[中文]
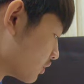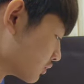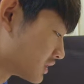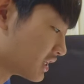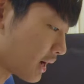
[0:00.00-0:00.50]

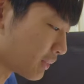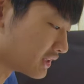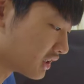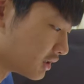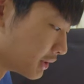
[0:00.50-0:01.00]
我记得还蛮
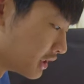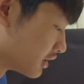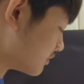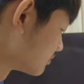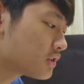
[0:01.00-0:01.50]
特别的。
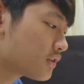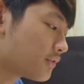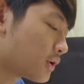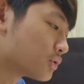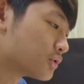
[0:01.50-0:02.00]
那这个
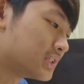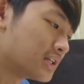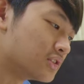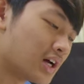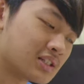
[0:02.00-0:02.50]
法国水彩
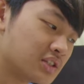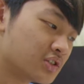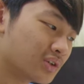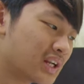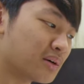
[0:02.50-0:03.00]
纸它其
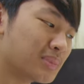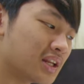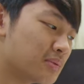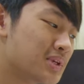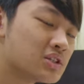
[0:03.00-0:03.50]
实有两面，
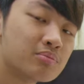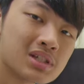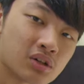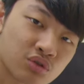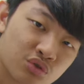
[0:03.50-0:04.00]
一面是比
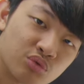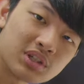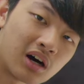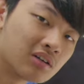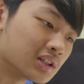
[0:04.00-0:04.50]
较粗
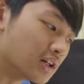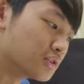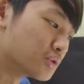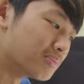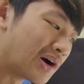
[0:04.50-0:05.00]
糙的，
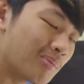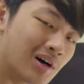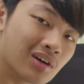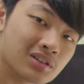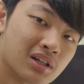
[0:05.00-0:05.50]
就毛
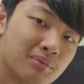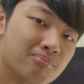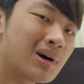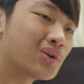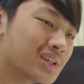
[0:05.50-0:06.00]
毛，好像
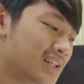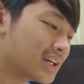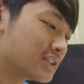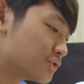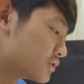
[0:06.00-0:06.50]
毛衣的
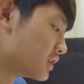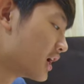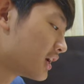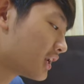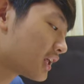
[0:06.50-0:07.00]
感觉；
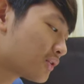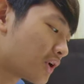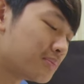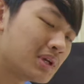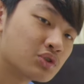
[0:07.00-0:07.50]
那另
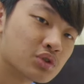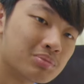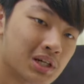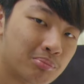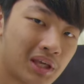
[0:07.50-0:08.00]
外一面就是
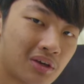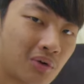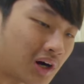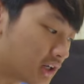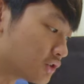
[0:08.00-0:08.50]
比较平
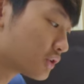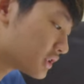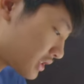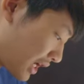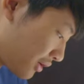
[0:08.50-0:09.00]
滑的，就
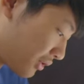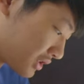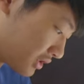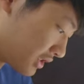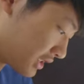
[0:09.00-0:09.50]
跟插画
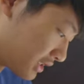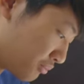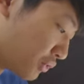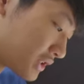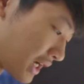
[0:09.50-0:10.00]
纸其实
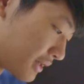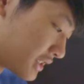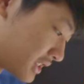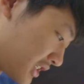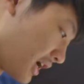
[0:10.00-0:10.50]
摸起来
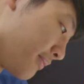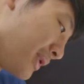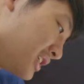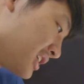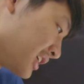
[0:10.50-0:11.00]
其实还
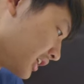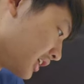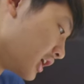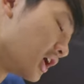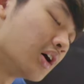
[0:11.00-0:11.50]
蛮像的。
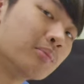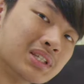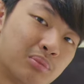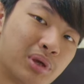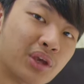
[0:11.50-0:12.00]
比
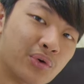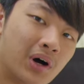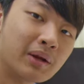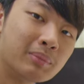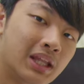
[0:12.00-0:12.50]
较平
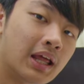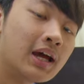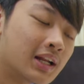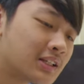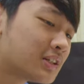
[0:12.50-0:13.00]
滑的面，
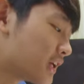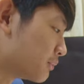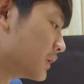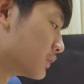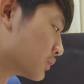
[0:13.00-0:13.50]
那这两
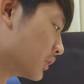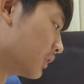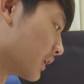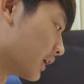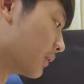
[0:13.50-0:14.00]
面都可
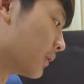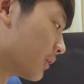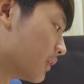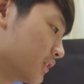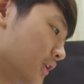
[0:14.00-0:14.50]
以拿来画
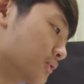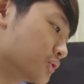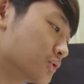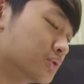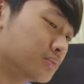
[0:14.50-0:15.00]
画，那就
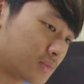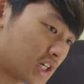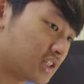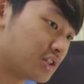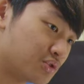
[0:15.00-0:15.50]
是
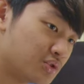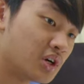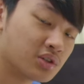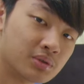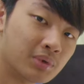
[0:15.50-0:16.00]
看你需
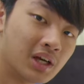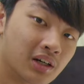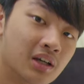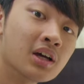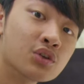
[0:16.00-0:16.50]
要什么样
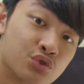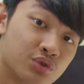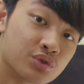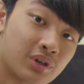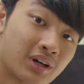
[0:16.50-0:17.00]
的
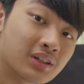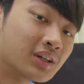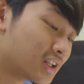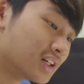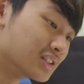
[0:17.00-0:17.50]
纸张
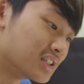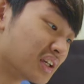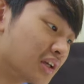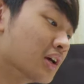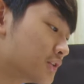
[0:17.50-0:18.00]
特
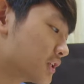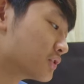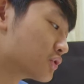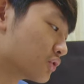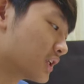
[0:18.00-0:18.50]
性，像
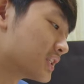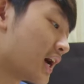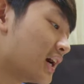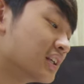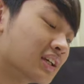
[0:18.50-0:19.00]
是水
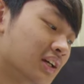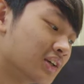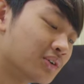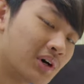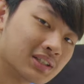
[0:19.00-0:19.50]
彩啊，你可
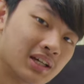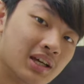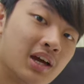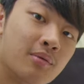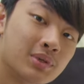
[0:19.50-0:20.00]
以画在
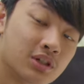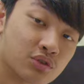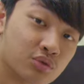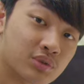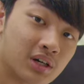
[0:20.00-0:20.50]
比较
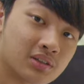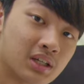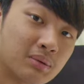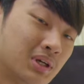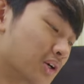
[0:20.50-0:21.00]
粗糙这
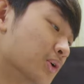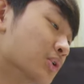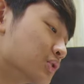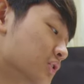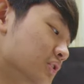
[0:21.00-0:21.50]
一面，
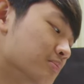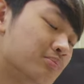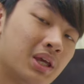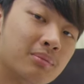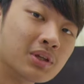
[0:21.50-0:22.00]
或者是
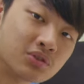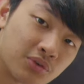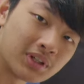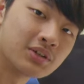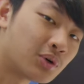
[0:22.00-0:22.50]
背面，就
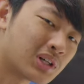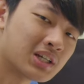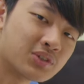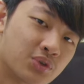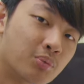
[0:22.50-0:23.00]
反正画
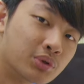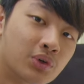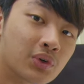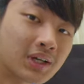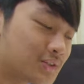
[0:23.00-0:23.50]
起来就有不
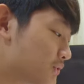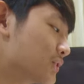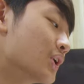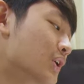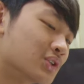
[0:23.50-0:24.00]
同的感觉，
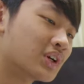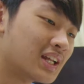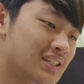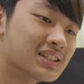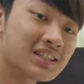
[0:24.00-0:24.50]
就
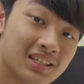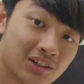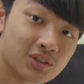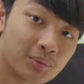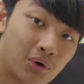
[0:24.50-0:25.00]
看你自己想要怎么